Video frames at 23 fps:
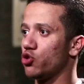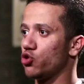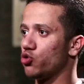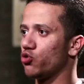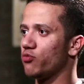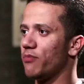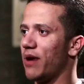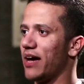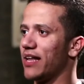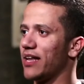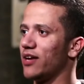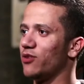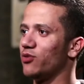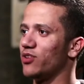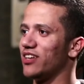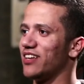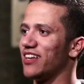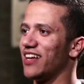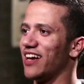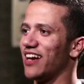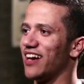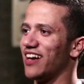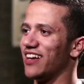مش نور معنوي
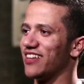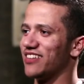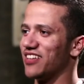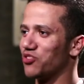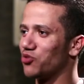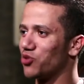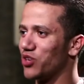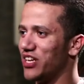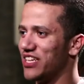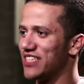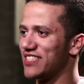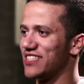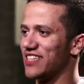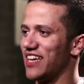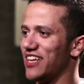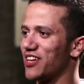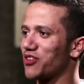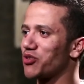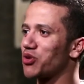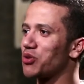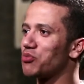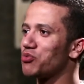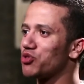لا ده نور حسي
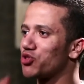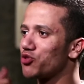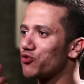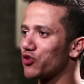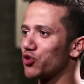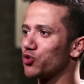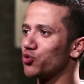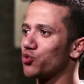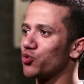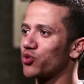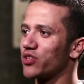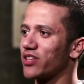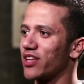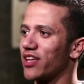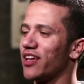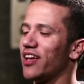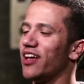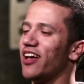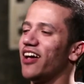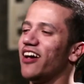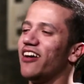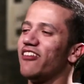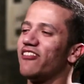احنا كنا بنشوف النور ده
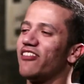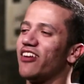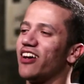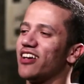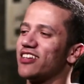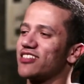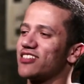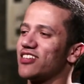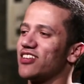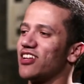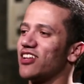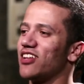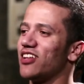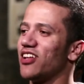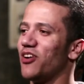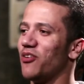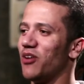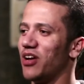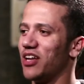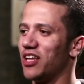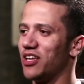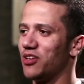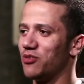فصلى
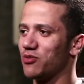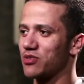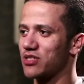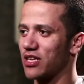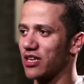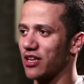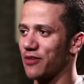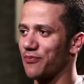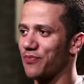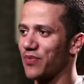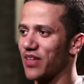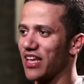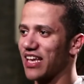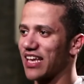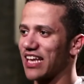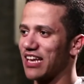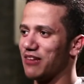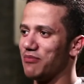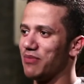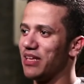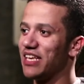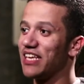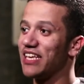الله عليه وسلم
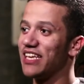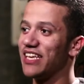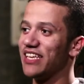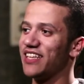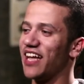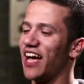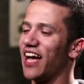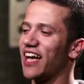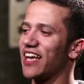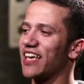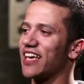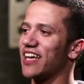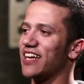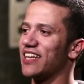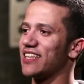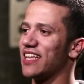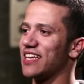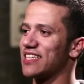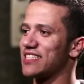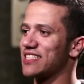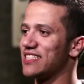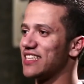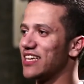كان لما يجي يضحك
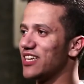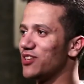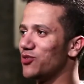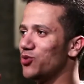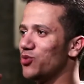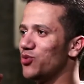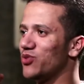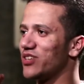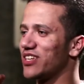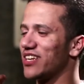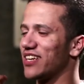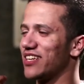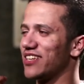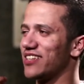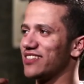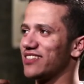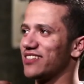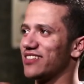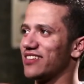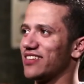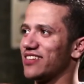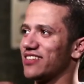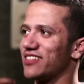كانت أسنانه
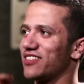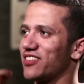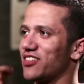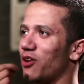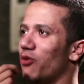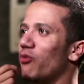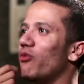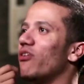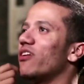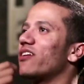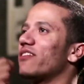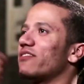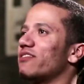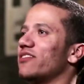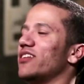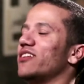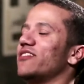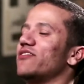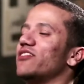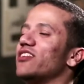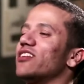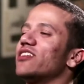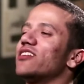كانت تنور
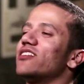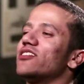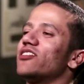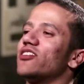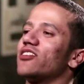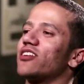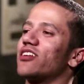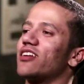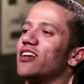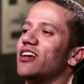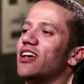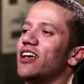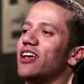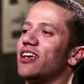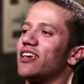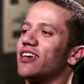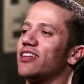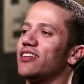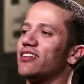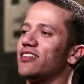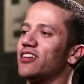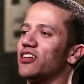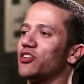في الجدار
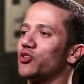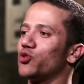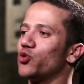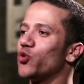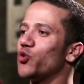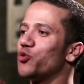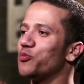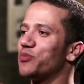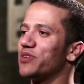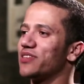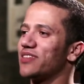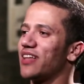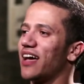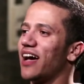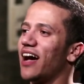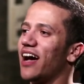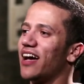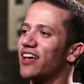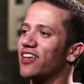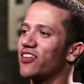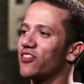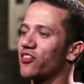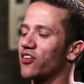كان الضوء
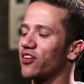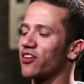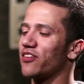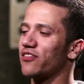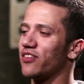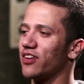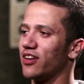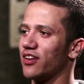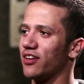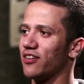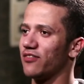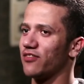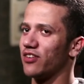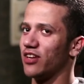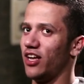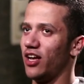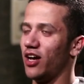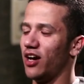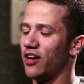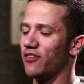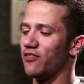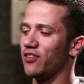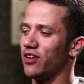بتاعها يظهر في
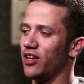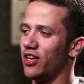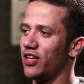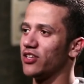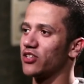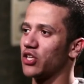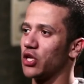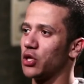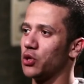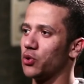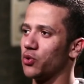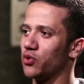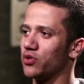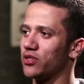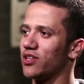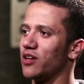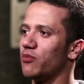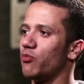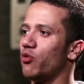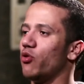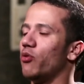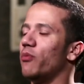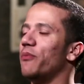في الحيطه اللي
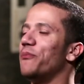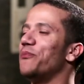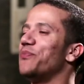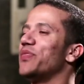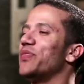قدامهم